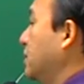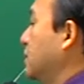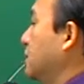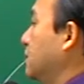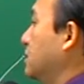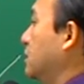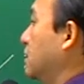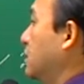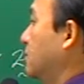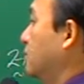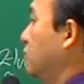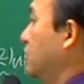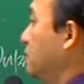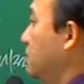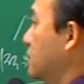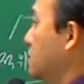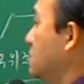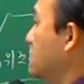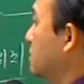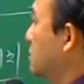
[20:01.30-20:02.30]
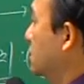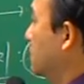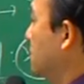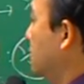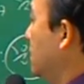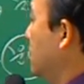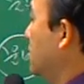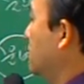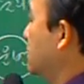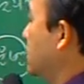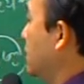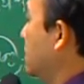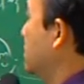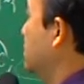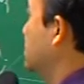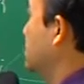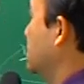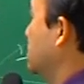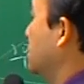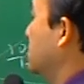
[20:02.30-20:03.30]
바뀐다. 불변성 때문에
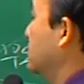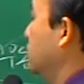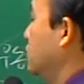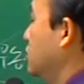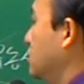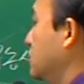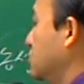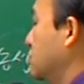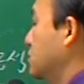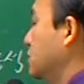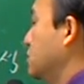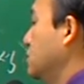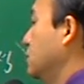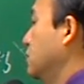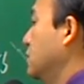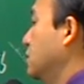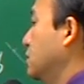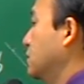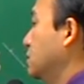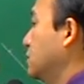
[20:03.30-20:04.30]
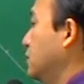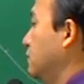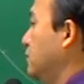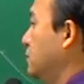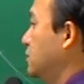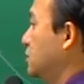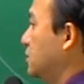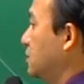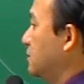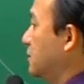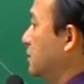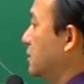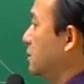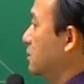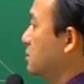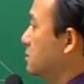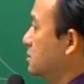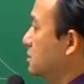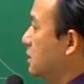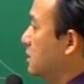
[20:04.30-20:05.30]
자연적, 물리적. 근데 위치가
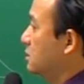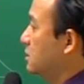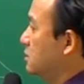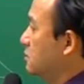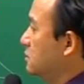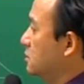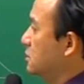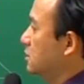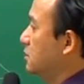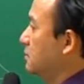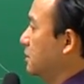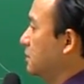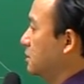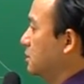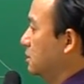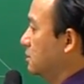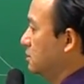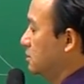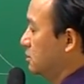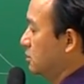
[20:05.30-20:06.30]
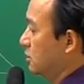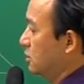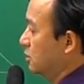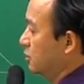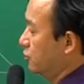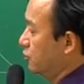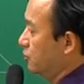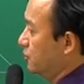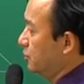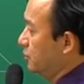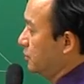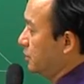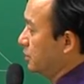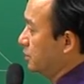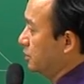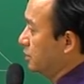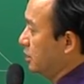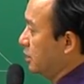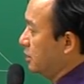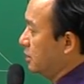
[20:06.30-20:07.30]
바뀌는 건 상대적 위치가 바뀐다는 건 주변
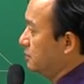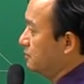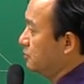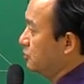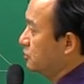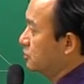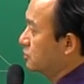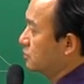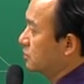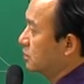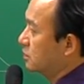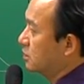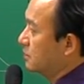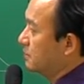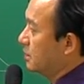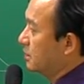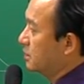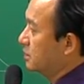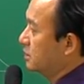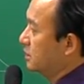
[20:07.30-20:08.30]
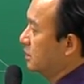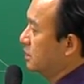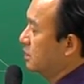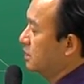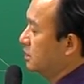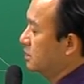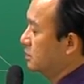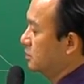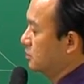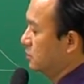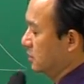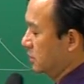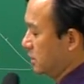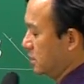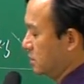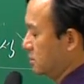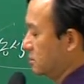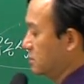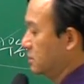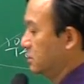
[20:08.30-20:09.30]
환경이 인문적 환경이 바뀌더라. 이렇게
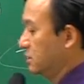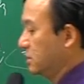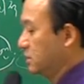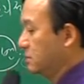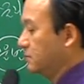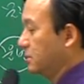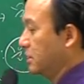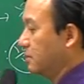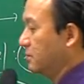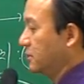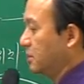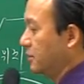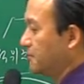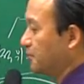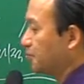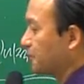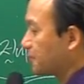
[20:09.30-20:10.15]
해서 정리하시면 됩니다.